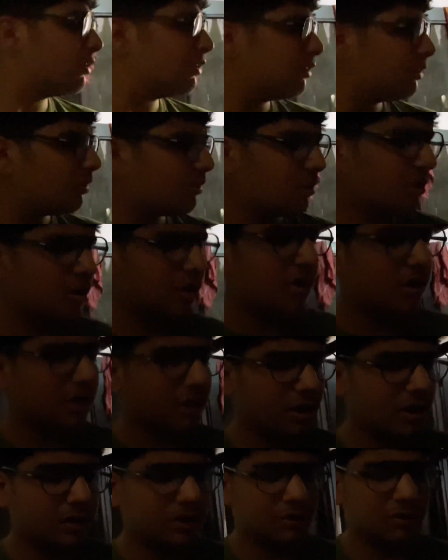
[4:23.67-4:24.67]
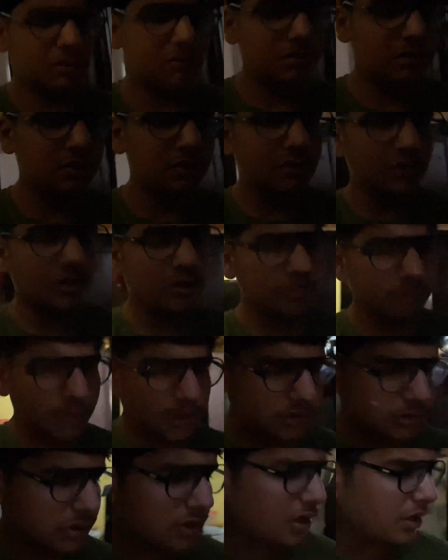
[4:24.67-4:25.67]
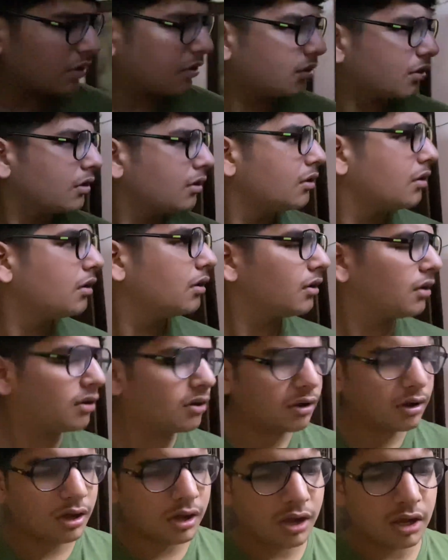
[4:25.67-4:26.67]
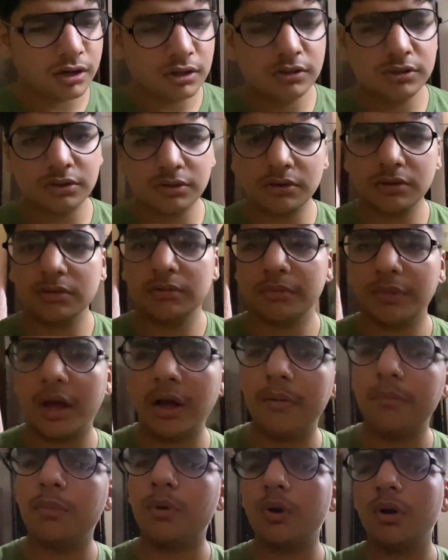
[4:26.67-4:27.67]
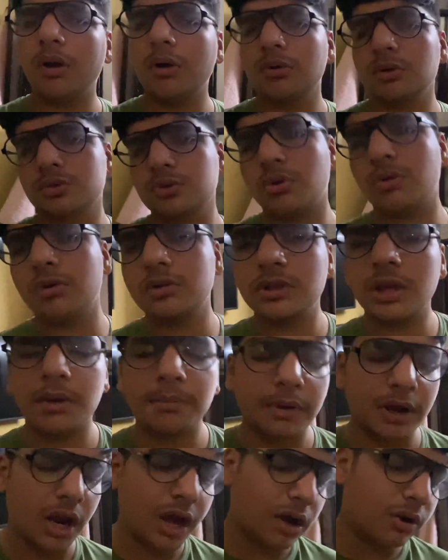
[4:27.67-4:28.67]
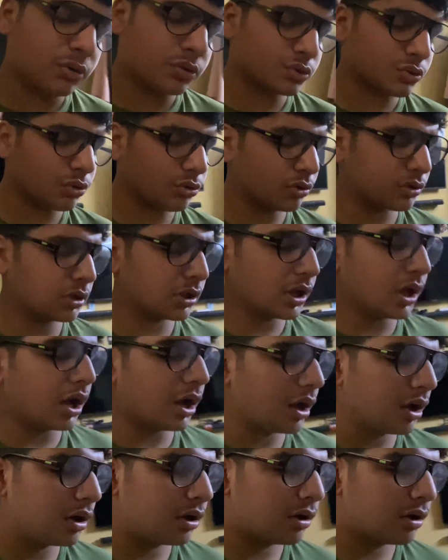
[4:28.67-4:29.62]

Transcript: तभी तो आज दाल बनाई है बस करो हाँ नहीं तो मैं बोलो कुछ और था बना कुछ और दिया